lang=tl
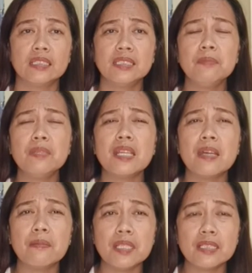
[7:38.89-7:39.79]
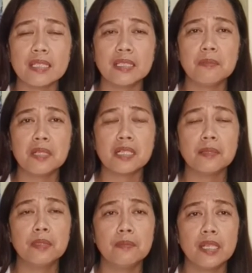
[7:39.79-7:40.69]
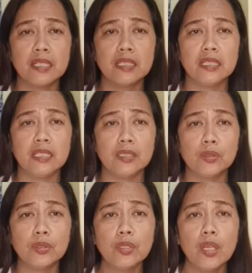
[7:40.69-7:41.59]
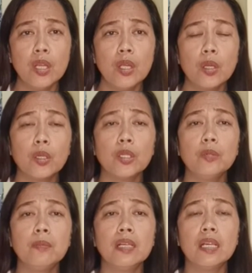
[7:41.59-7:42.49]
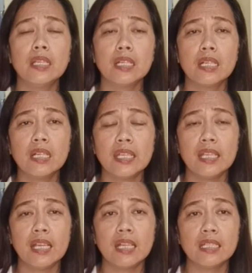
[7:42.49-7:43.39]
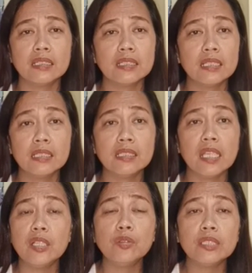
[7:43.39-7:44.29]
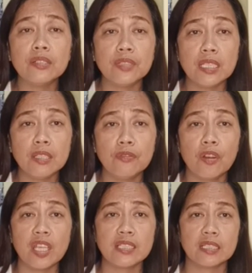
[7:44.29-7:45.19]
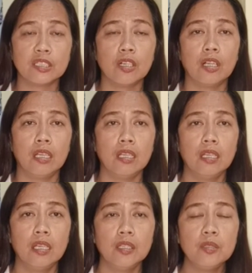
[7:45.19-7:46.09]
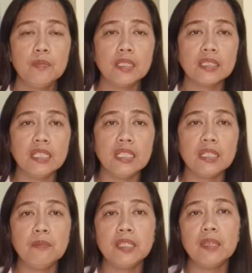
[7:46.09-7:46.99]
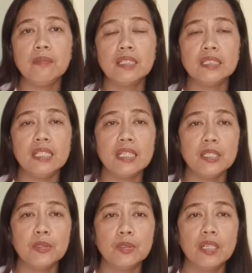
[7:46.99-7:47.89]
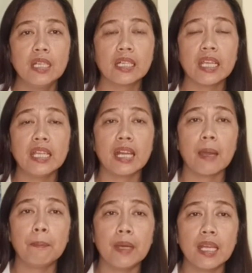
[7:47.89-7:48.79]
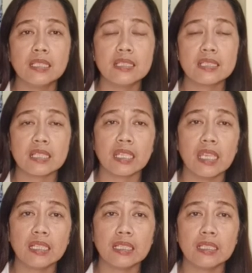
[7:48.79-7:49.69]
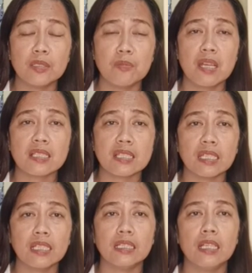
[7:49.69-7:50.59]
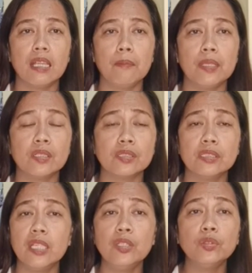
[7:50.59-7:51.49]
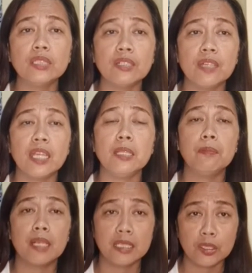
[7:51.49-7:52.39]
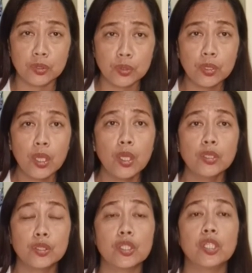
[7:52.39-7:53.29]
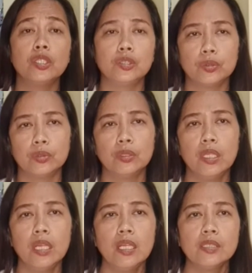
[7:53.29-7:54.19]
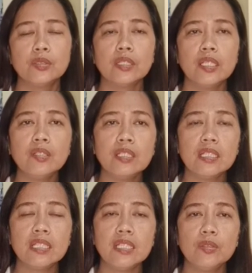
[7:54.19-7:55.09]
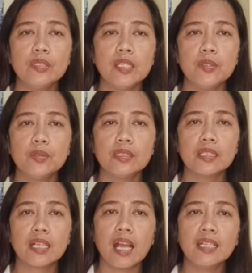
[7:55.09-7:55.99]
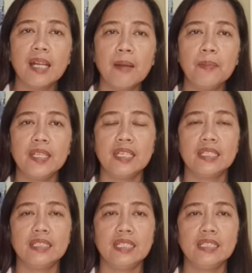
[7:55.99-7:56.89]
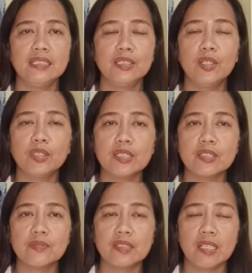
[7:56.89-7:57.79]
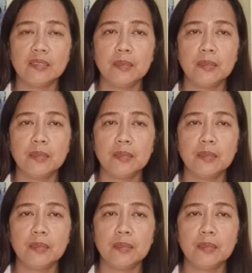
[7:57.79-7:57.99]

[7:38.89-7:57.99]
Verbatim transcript: Kasi marami sa ating mga kababayan dito or yung mga nangangailangan na talagang they don't have any voice at all. Yun bang kinikimkim lang nila yung kahirapan, sakit, yung mga sakit nila because they don't have anybody to turn to. So ngayon na nandito na yung kaagapay natin, the Daughters of St.